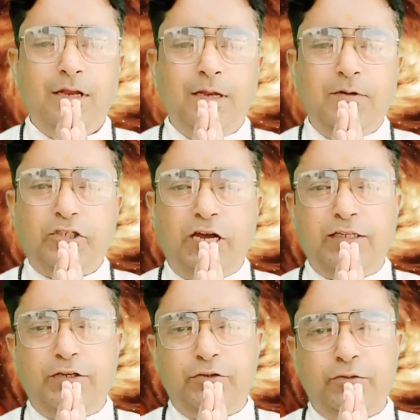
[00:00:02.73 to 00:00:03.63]
नमस्कार
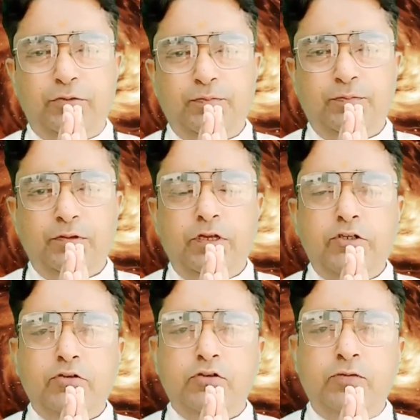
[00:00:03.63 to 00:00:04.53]
दर्शकों
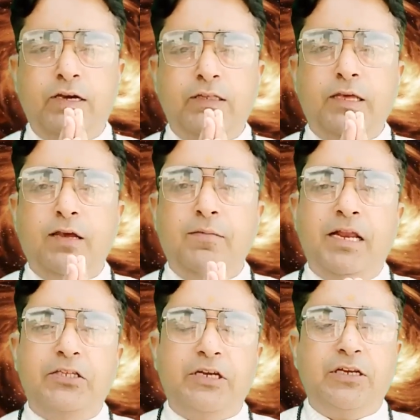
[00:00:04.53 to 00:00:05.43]
दर्शकों स्वागत है
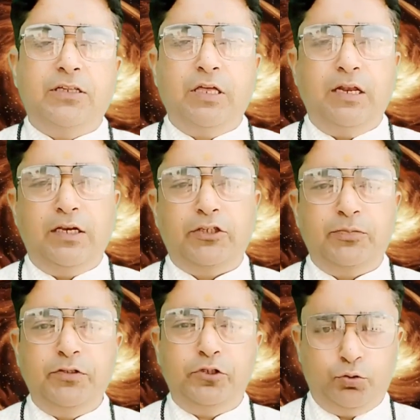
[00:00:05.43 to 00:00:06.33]
हमारे चैनल धन
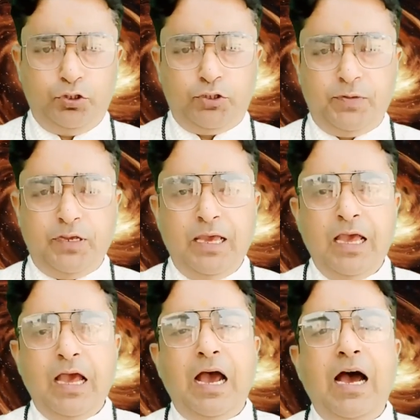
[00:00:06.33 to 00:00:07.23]
लक्ष्मी ज्योतिष में
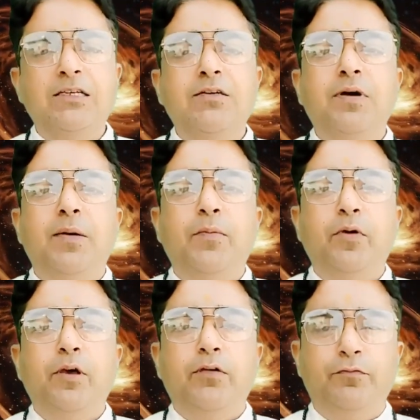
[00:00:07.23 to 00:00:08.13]
आज हम
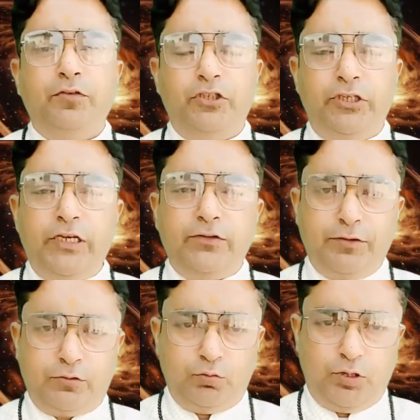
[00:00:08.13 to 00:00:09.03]
आपको एक विशेष
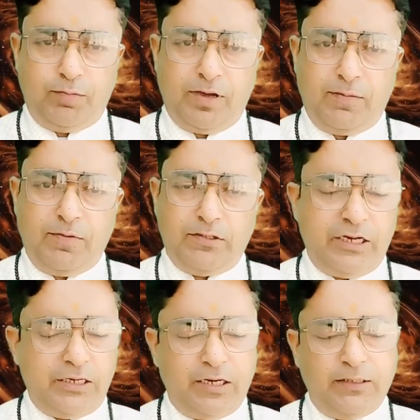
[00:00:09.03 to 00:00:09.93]
वस्तु के बारे में
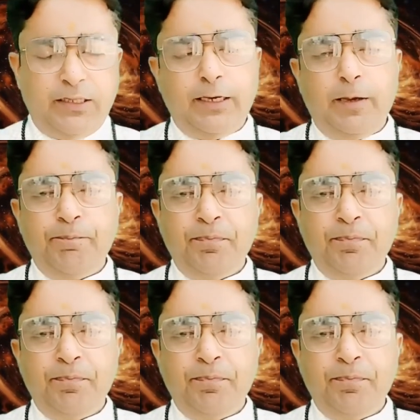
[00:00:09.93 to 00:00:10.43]
जानकारी देंगे